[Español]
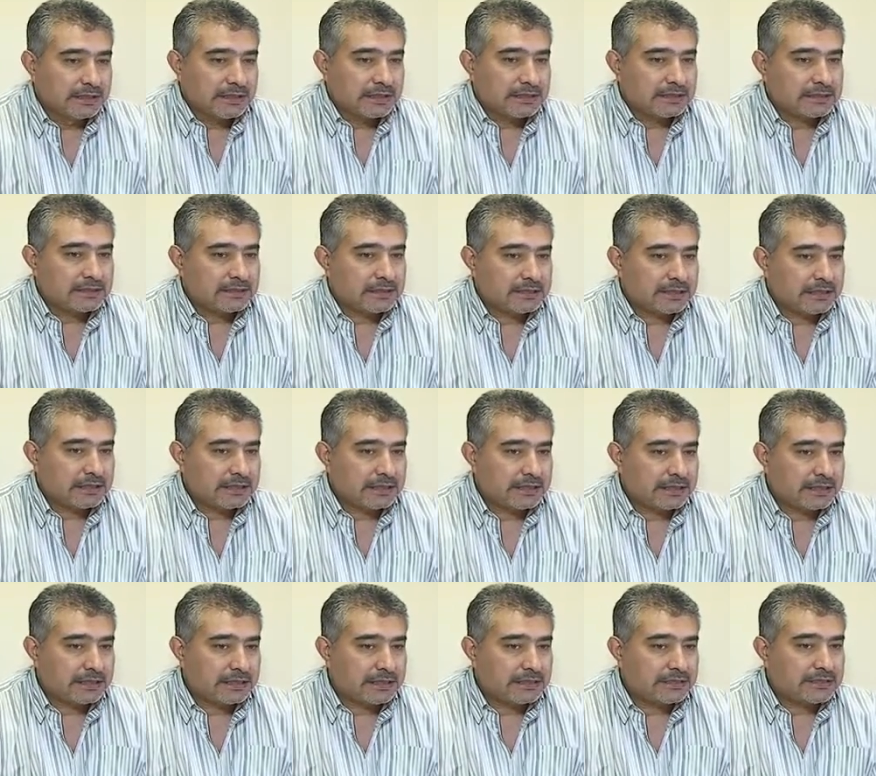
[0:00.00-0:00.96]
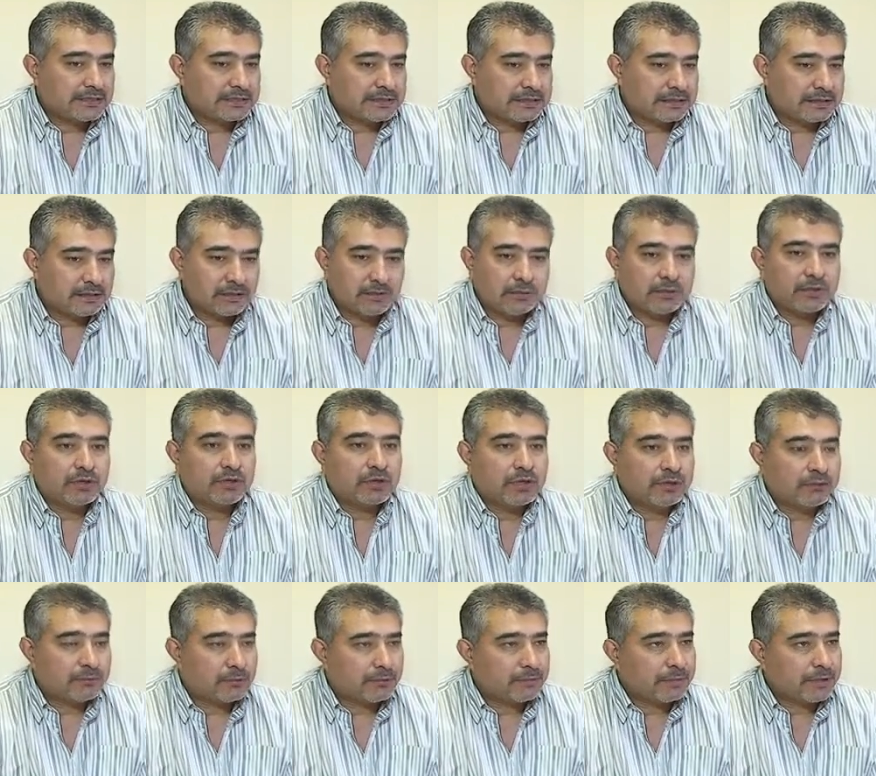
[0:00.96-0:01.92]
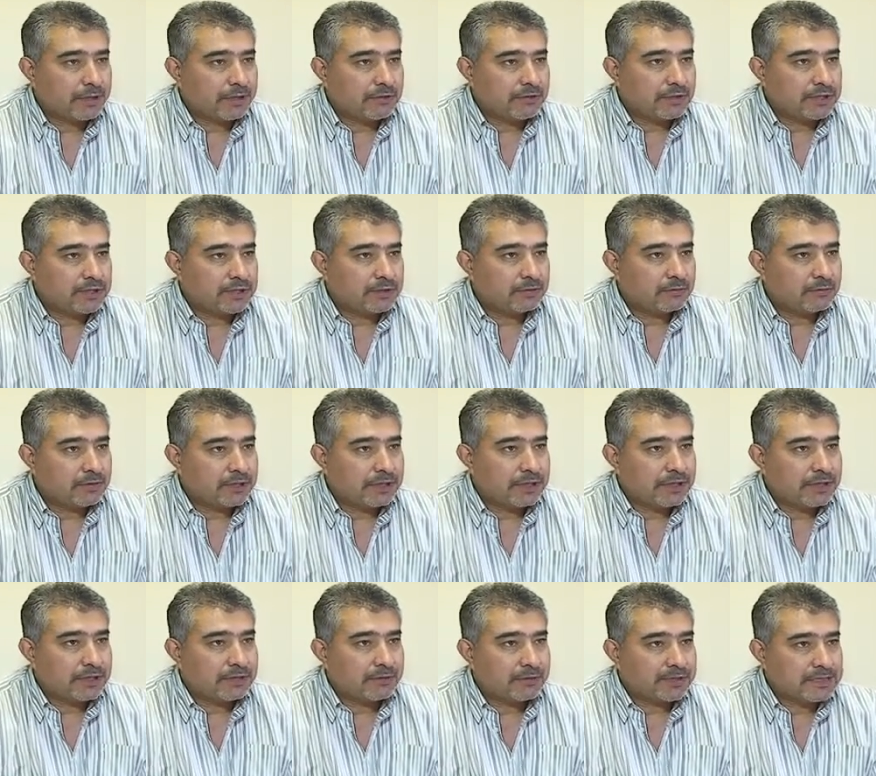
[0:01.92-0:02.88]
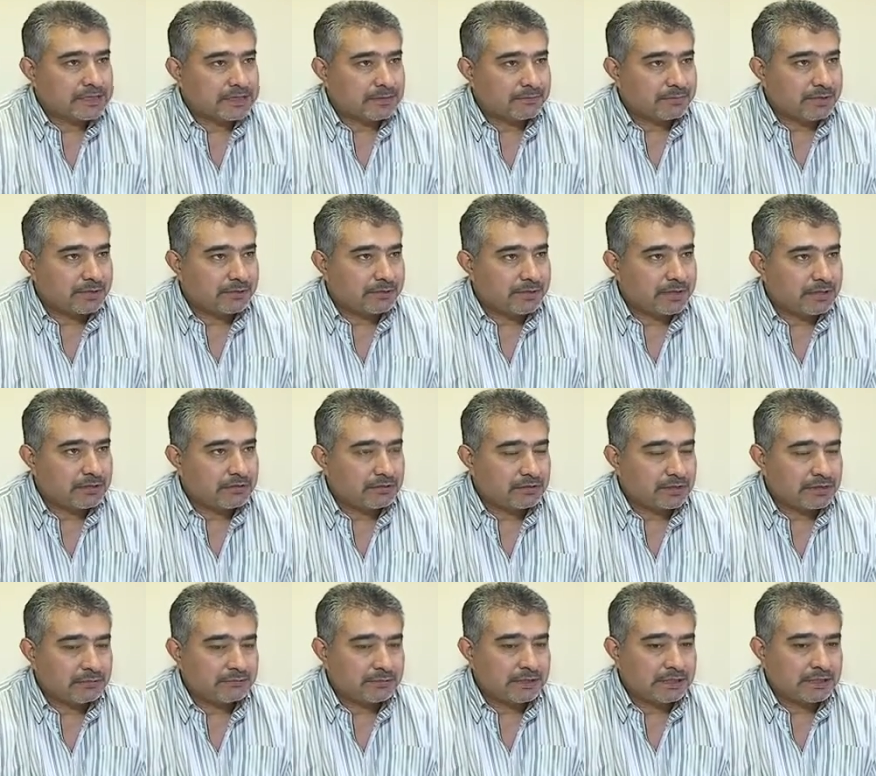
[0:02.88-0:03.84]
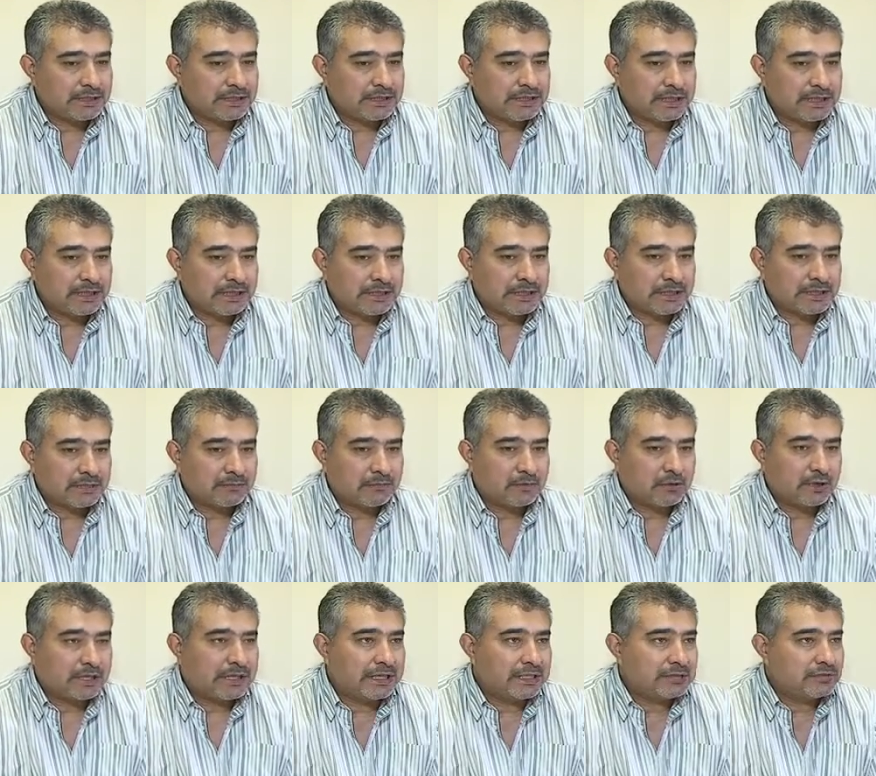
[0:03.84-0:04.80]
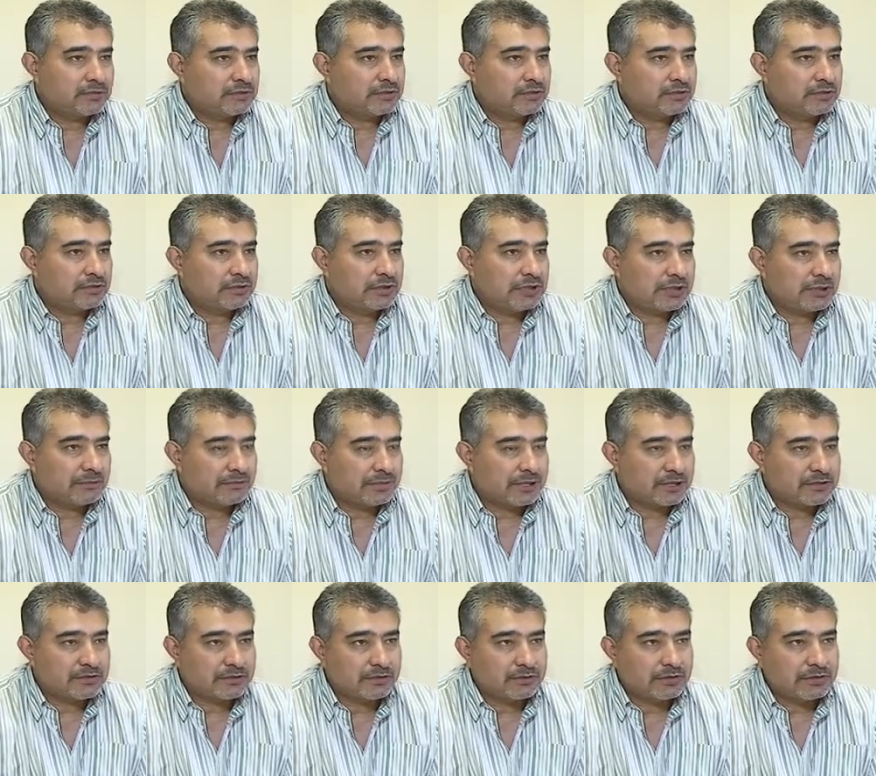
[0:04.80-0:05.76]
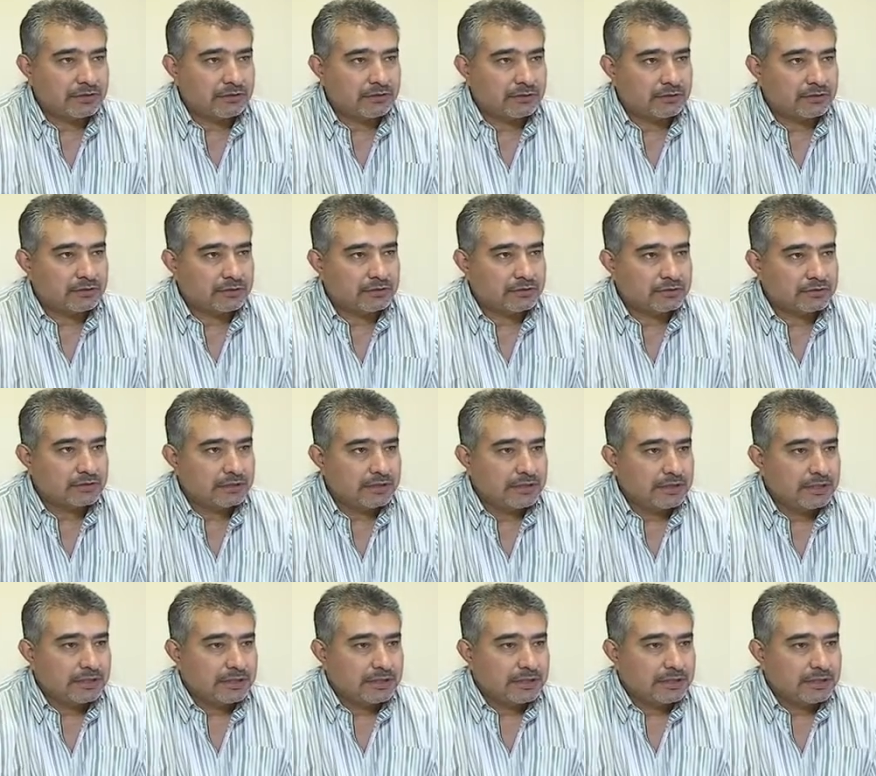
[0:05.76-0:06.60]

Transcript: Así es que en este sentido bueno, le hemos pedido al tribunal que vaya previendo también la remodelación y la ampliación de los